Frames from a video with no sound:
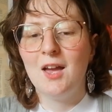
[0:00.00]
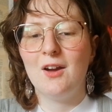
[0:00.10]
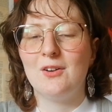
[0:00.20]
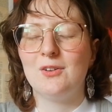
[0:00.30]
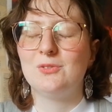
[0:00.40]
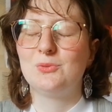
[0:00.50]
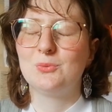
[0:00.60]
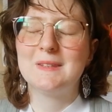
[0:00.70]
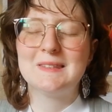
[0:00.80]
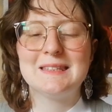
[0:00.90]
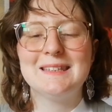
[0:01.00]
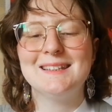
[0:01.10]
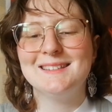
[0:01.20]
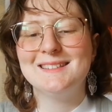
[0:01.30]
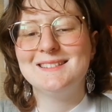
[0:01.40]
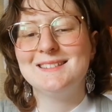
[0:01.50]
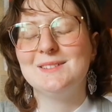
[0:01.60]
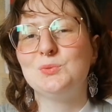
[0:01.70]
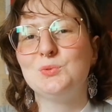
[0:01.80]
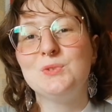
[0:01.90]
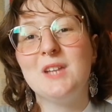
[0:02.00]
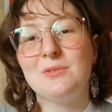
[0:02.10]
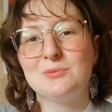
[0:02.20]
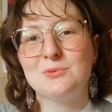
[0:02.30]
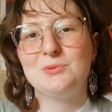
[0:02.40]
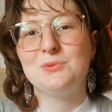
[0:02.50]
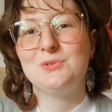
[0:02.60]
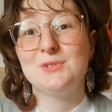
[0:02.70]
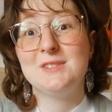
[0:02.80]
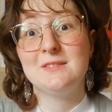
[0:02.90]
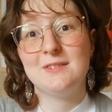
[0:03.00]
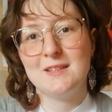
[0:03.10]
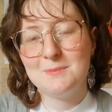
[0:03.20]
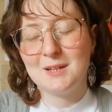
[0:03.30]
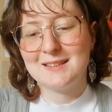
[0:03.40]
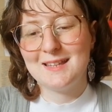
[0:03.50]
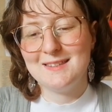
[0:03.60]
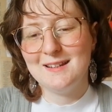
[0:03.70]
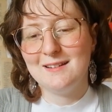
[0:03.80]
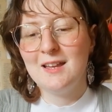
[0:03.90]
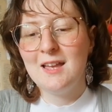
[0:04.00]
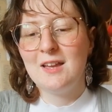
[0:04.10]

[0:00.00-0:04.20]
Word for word: Euh, donc c'est l'été où tout a fondu de Tiffany McDaniel.